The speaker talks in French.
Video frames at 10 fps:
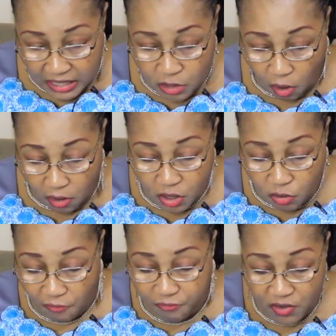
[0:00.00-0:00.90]
ils ont,
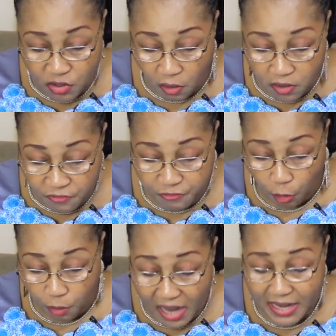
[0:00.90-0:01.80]
ils ont, ont, ils ont
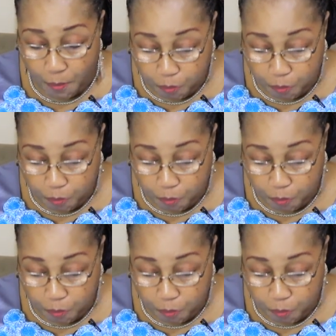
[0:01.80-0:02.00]
formé des